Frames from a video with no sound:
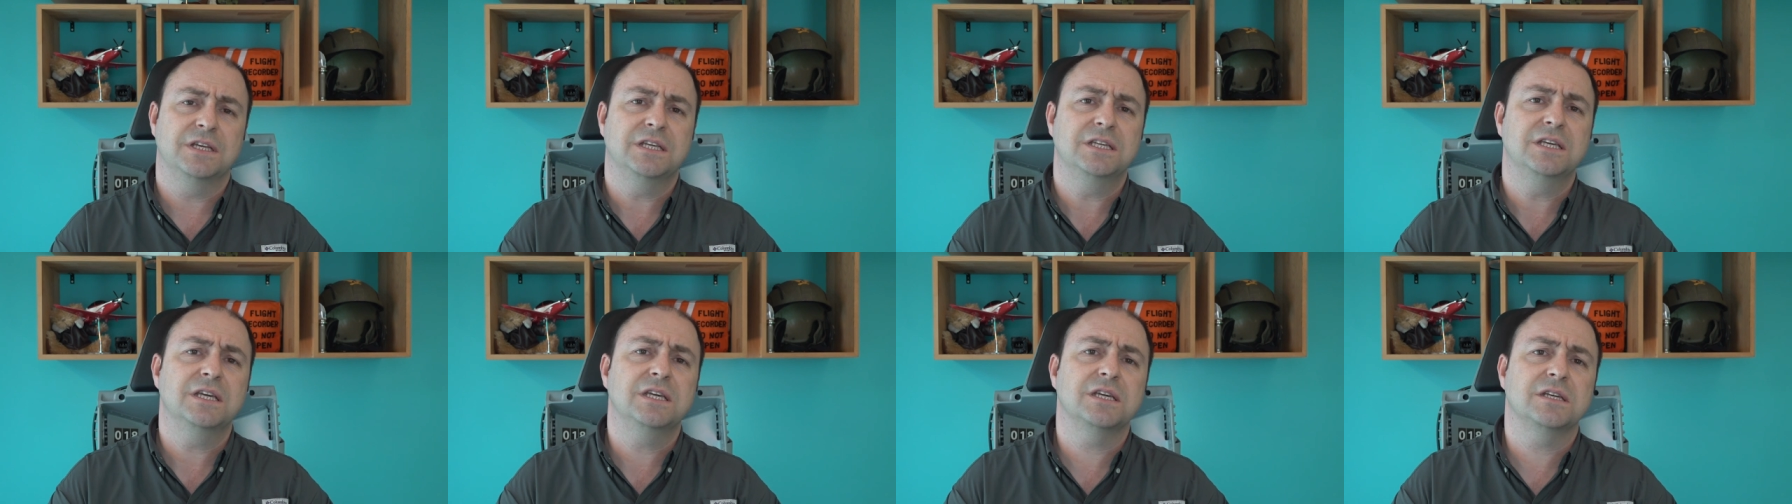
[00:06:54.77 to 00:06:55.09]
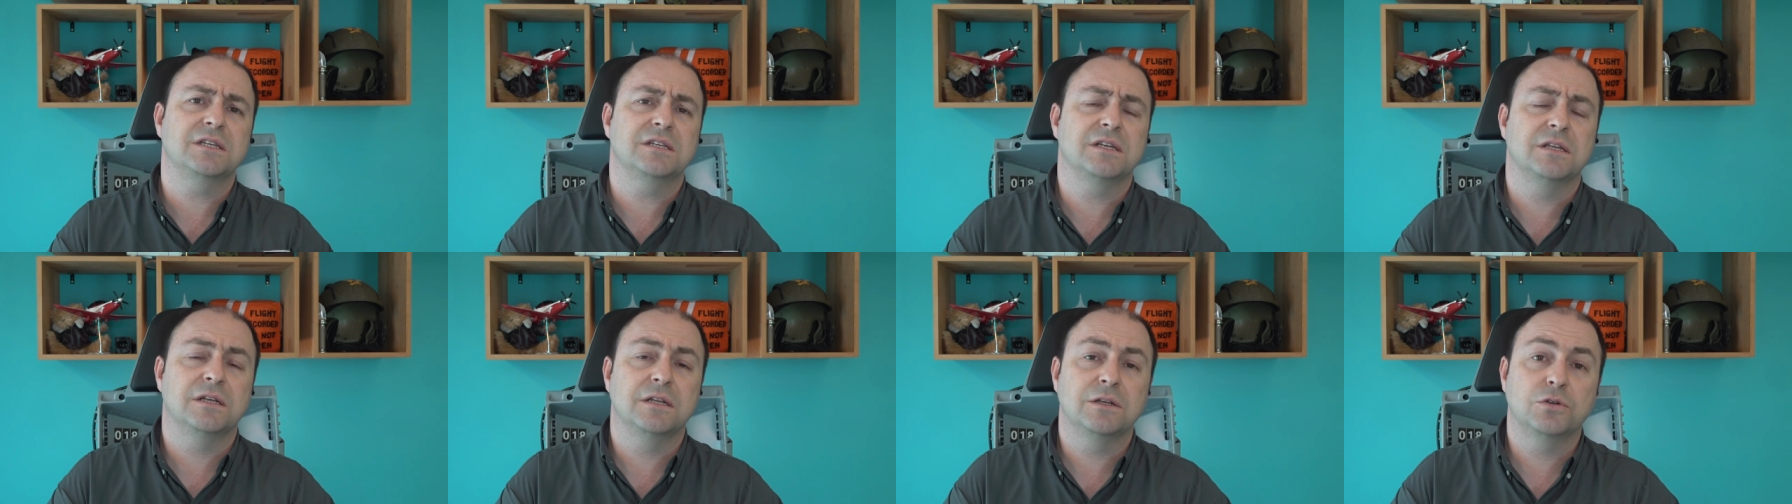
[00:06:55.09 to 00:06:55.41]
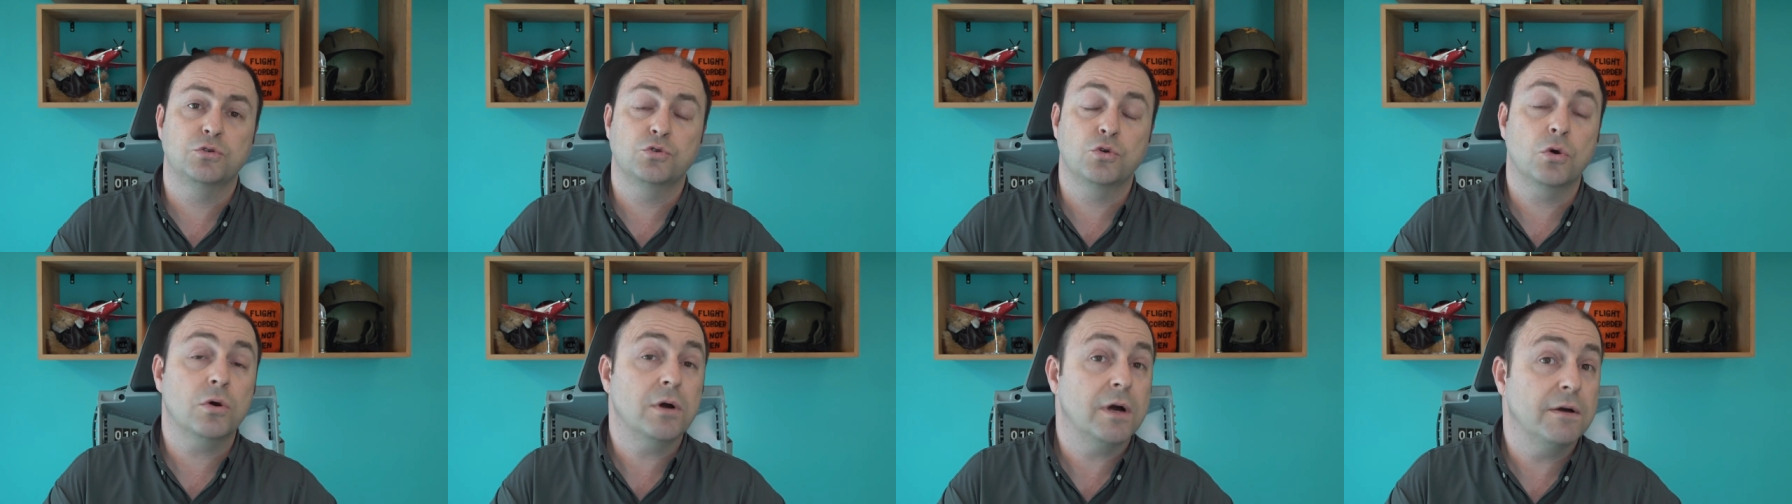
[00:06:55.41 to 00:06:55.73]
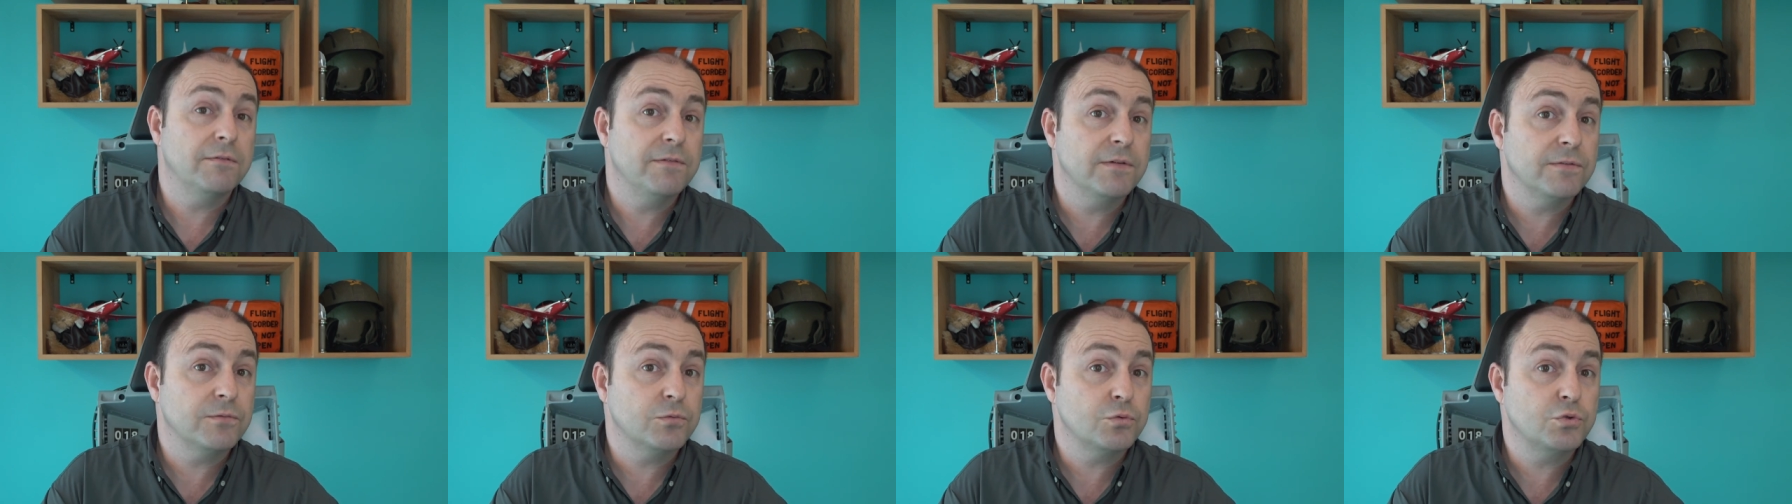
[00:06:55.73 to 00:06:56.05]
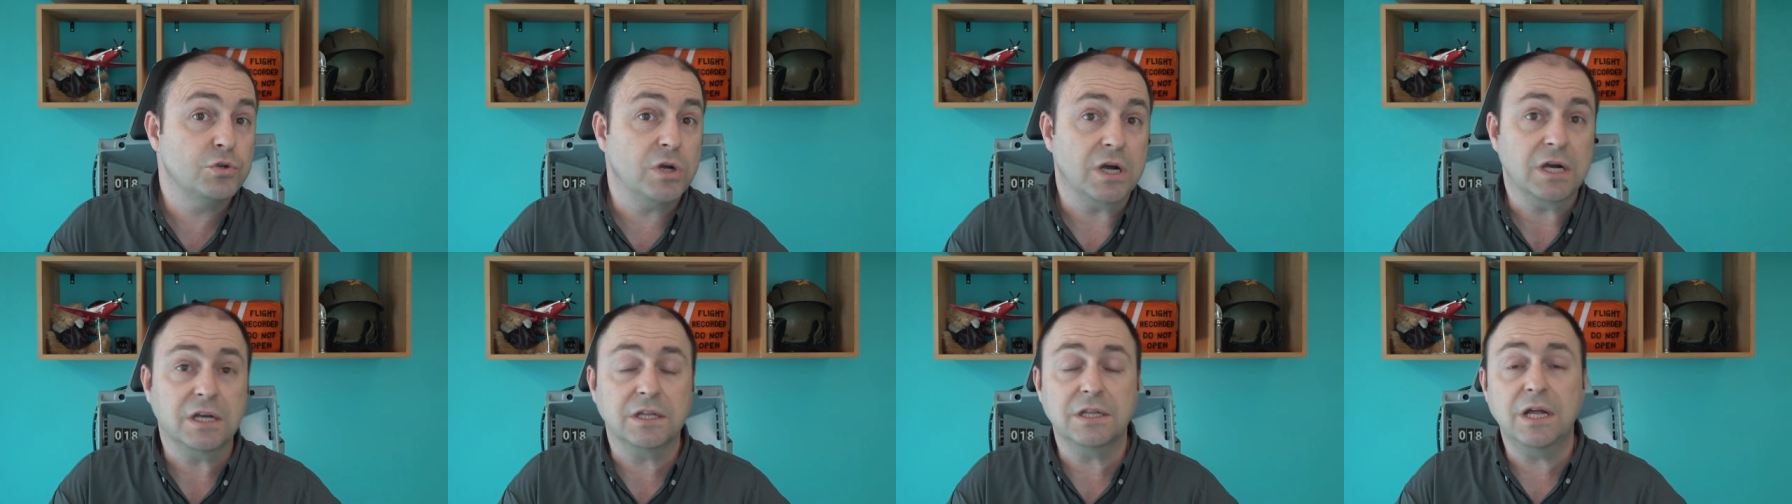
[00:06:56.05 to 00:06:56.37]
iki kişilik çok hafif
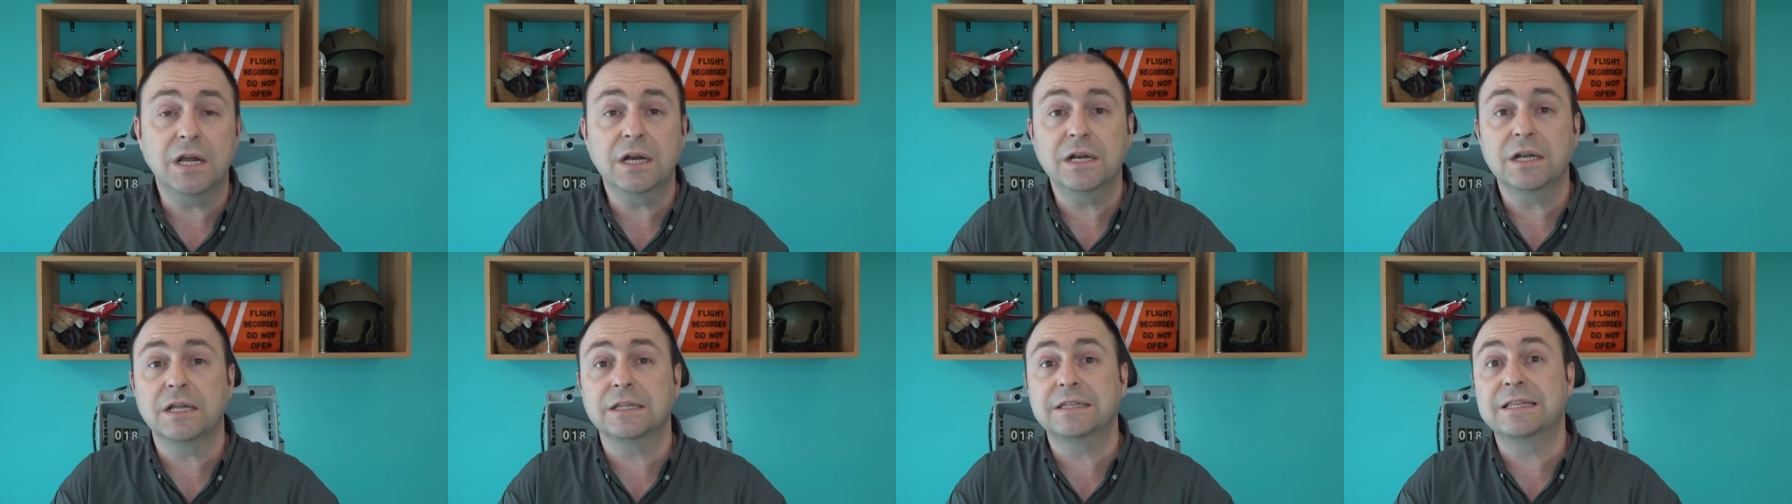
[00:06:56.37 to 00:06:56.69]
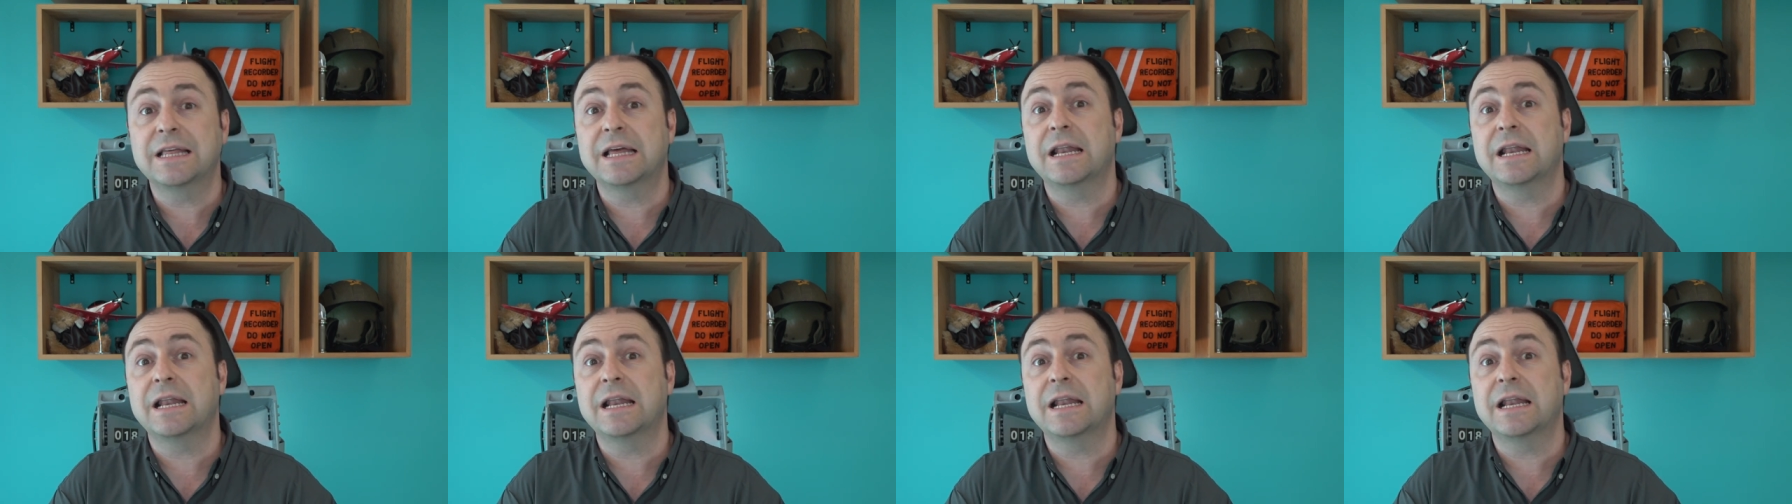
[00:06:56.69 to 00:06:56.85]
uçaklarla